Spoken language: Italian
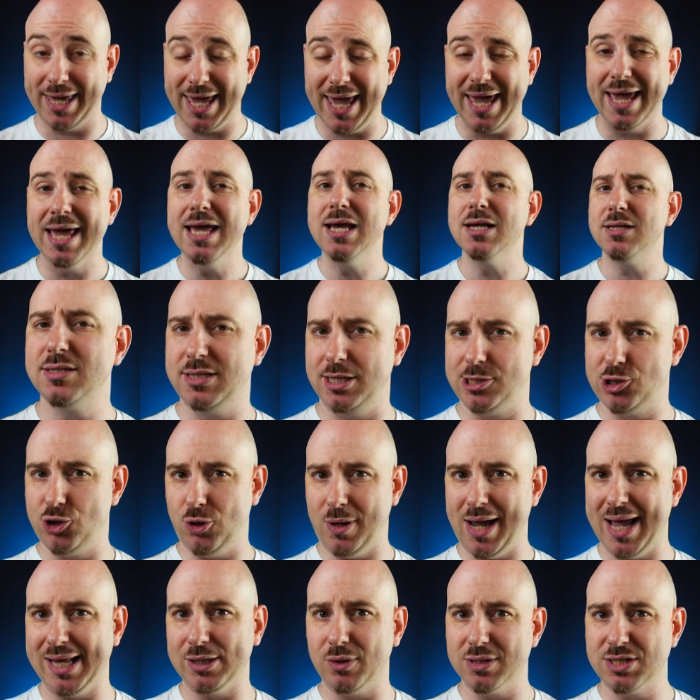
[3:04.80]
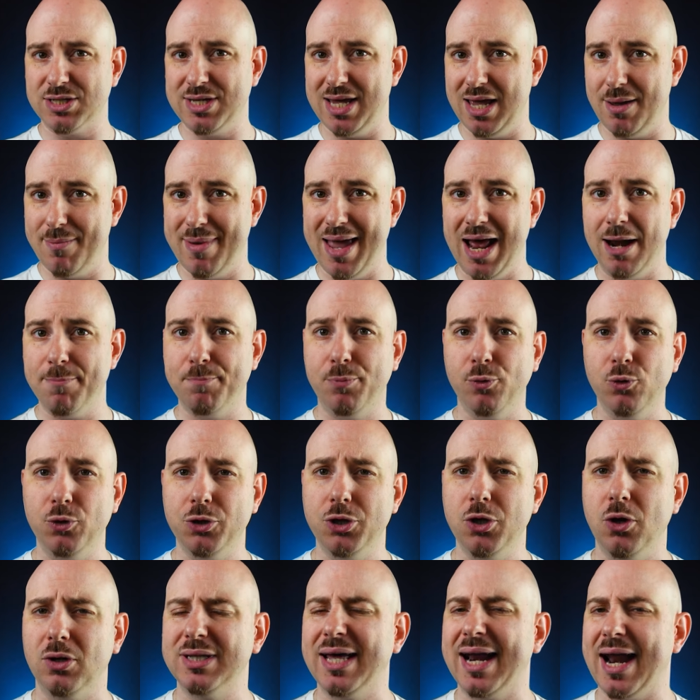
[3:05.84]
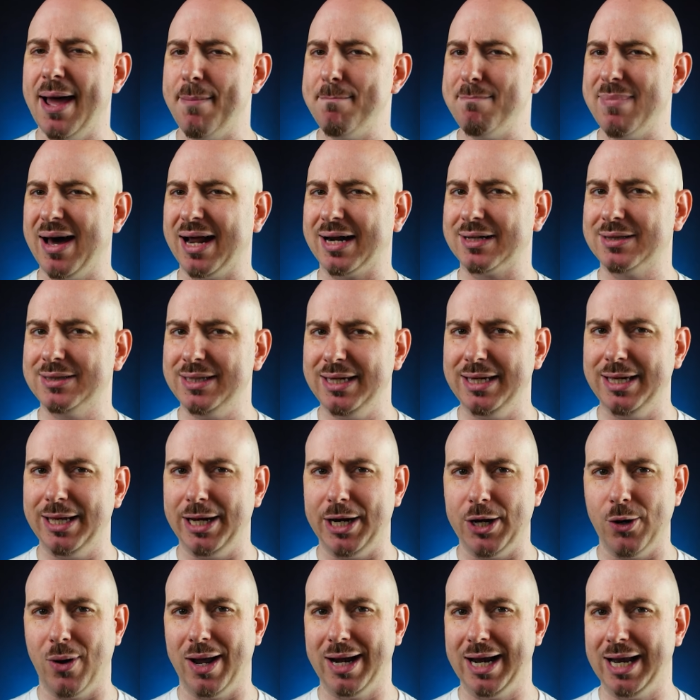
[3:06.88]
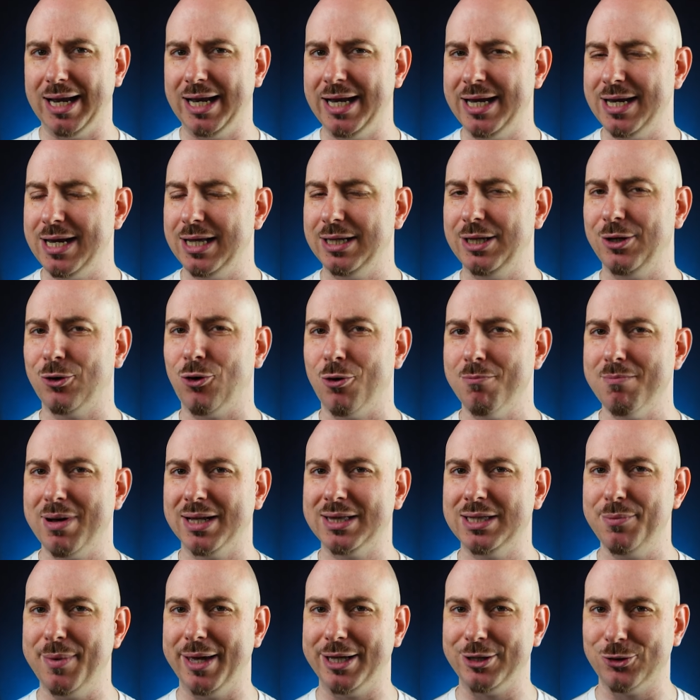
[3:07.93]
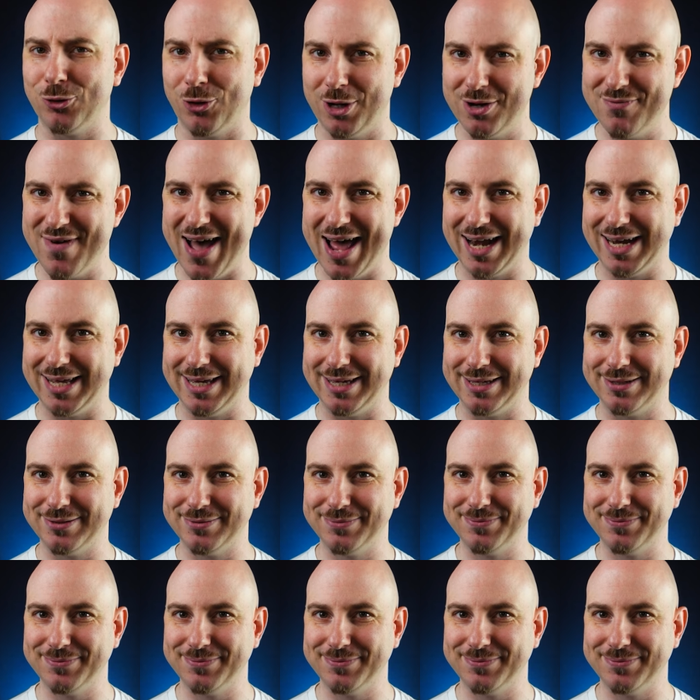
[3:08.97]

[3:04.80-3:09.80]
che, se giocato assieme al pugno, darà martirio alle linee di combattimento rivali.